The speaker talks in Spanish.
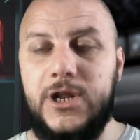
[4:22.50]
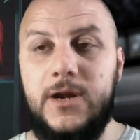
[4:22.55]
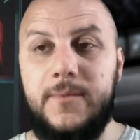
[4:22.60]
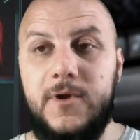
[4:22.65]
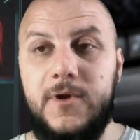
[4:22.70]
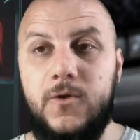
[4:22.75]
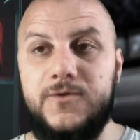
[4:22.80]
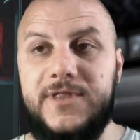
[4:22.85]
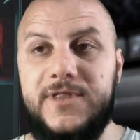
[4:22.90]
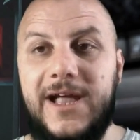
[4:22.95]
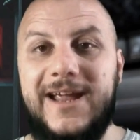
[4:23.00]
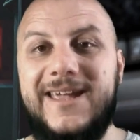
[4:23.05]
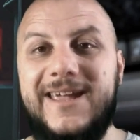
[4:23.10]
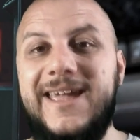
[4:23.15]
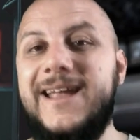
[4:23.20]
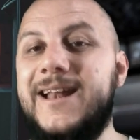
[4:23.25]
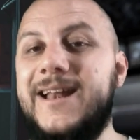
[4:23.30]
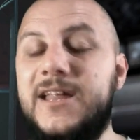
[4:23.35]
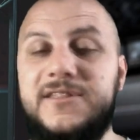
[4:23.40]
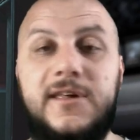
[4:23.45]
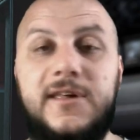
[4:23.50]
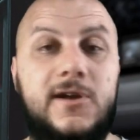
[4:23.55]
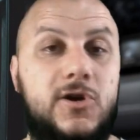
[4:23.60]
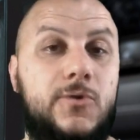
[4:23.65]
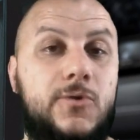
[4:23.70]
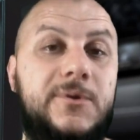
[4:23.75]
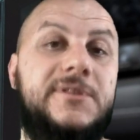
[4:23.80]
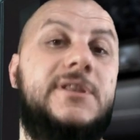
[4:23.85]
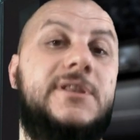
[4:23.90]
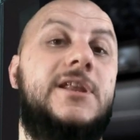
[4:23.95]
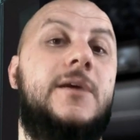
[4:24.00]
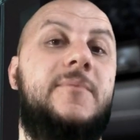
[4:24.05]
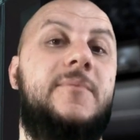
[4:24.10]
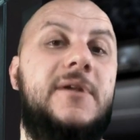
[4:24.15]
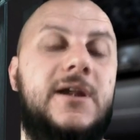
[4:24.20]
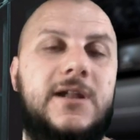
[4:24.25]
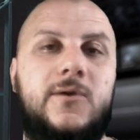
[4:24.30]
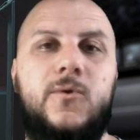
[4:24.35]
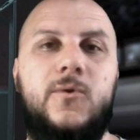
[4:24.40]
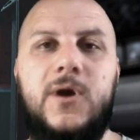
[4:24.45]
le pregunta qué clase de Robin tiene que
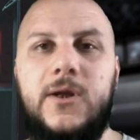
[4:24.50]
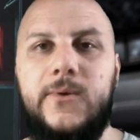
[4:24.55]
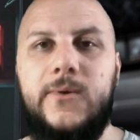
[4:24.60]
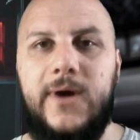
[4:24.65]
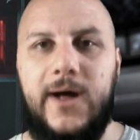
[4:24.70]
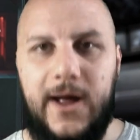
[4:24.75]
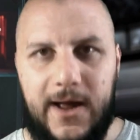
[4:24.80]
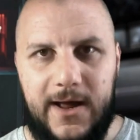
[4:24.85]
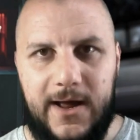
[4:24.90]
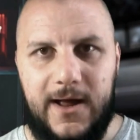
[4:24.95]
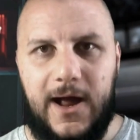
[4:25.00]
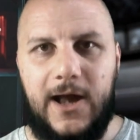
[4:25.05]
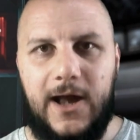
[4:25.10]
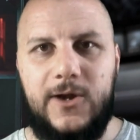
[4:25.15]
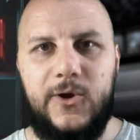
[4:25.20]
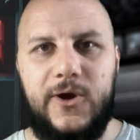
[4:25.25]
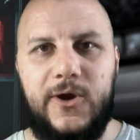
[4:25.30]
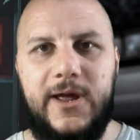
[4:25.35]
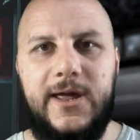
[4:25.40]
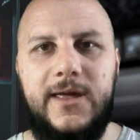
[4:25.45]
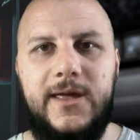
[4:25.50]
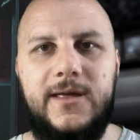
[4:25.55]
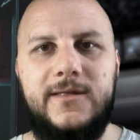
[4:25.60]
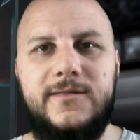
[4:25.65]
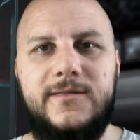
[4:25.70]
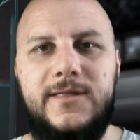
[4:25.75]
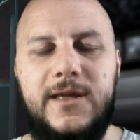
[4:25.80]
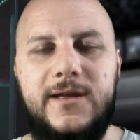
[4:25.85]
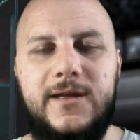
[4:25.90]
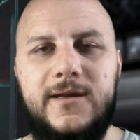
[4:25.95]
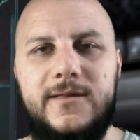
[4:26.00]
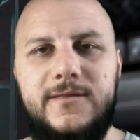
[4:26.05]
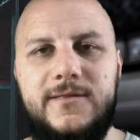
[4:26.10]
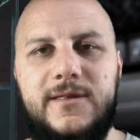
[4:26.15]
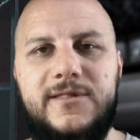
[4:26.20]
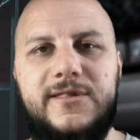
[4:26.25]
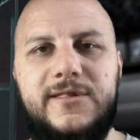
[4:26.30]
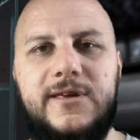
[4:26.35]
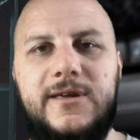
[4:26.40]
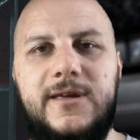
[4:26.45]
esperar que vuelva, a lo que Dick
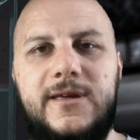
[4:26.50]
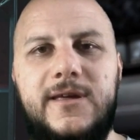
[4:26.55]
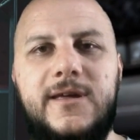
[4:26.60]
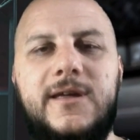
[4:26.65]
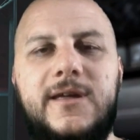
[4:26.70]
dice,